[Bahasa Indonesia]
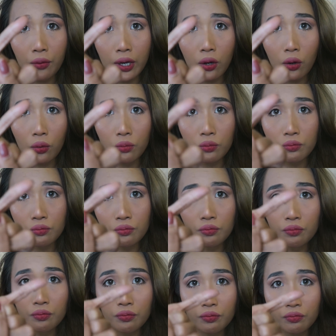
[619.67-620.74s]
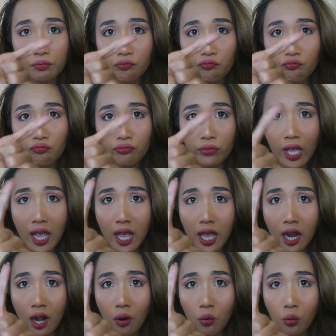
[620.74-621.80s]
we go
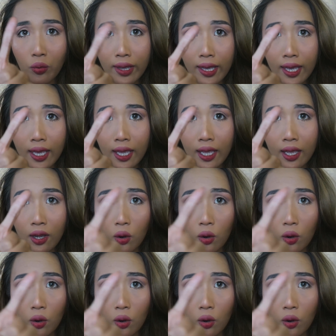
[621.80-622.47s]
there we